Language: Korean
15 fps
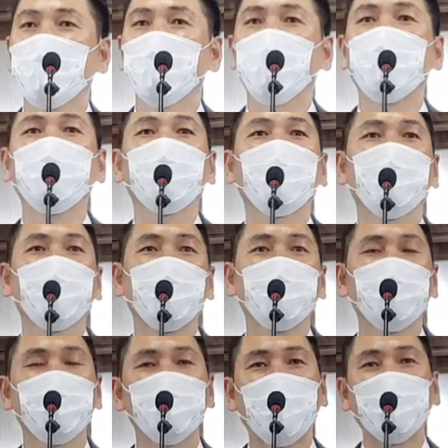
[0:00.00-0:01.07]
전부 다
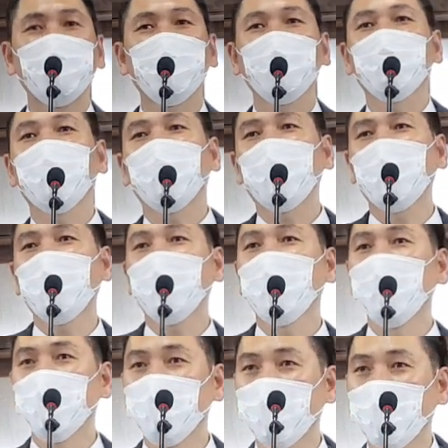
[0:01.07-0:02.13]
영국 맨체스터
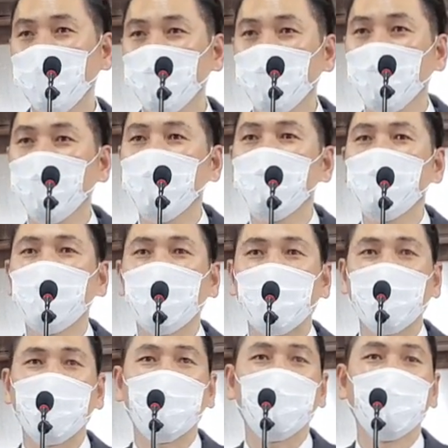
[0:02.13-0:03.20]
이쪽에서
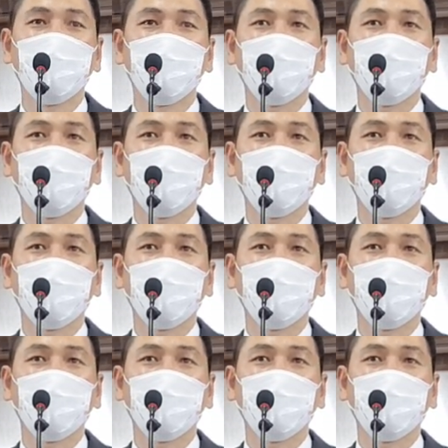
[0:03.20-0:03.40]
다